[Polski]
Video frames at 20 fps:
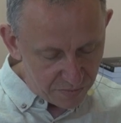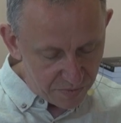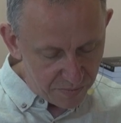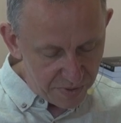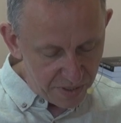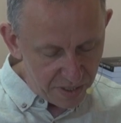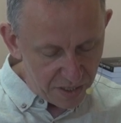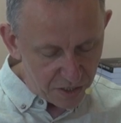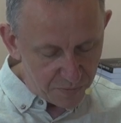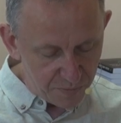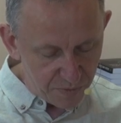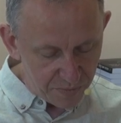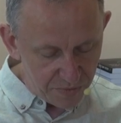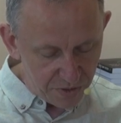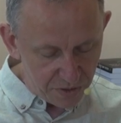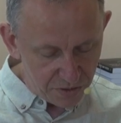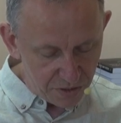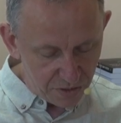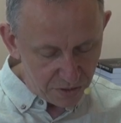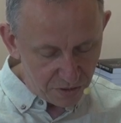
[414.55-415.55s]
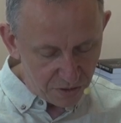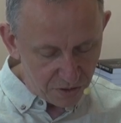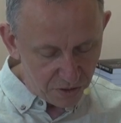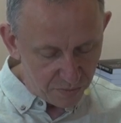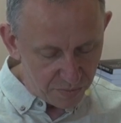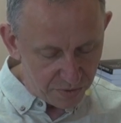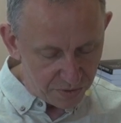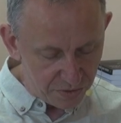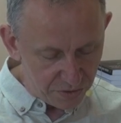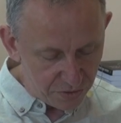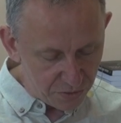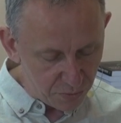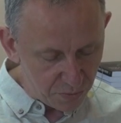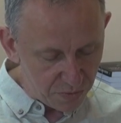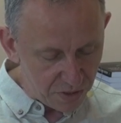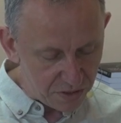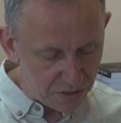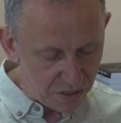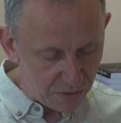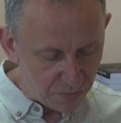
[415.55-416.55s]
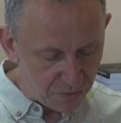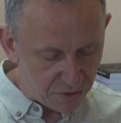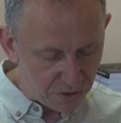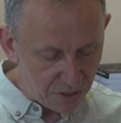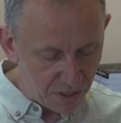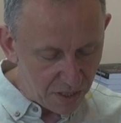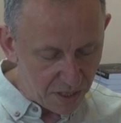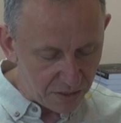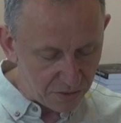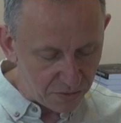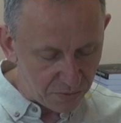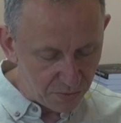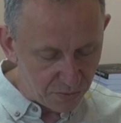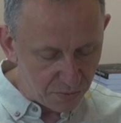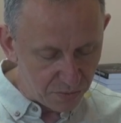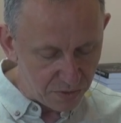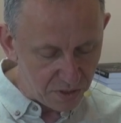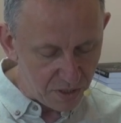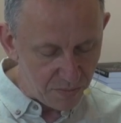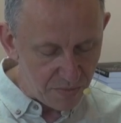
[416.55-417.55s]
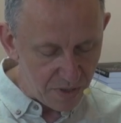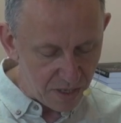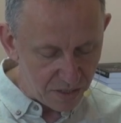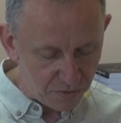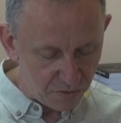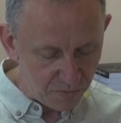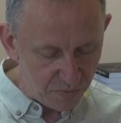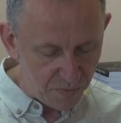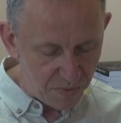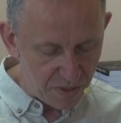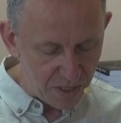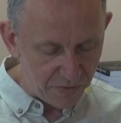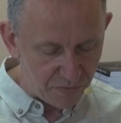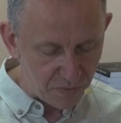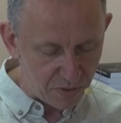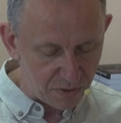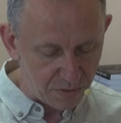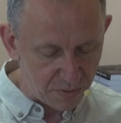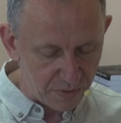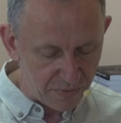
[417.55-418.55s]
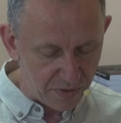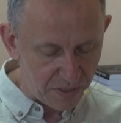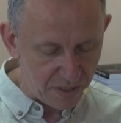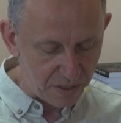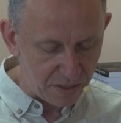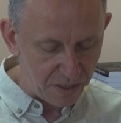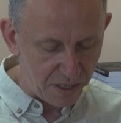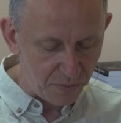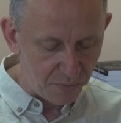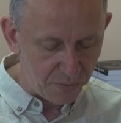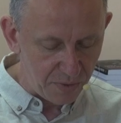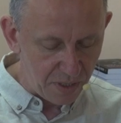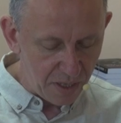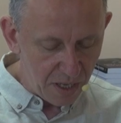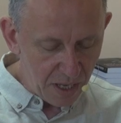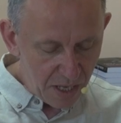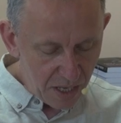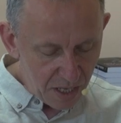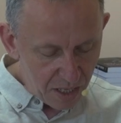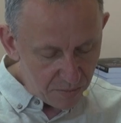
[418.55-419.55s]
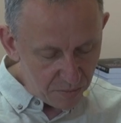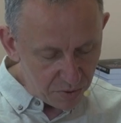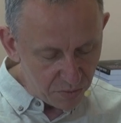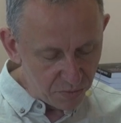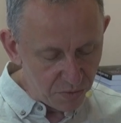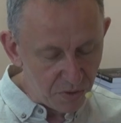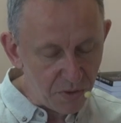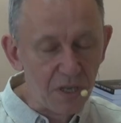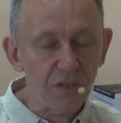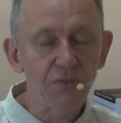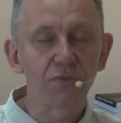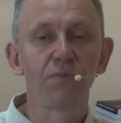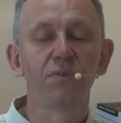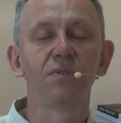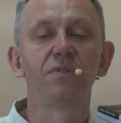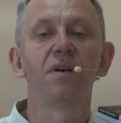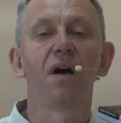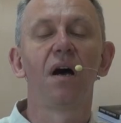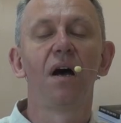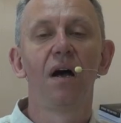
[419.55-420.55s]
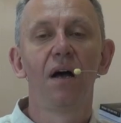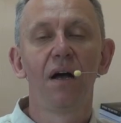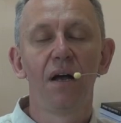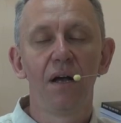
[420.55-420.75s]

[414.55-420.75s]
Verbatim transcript: żeby biegać po mieście Drochobycz i szukać nauczyciela rysunku z gimnazjum imienia Władysława Jagieły Brunona Szulca.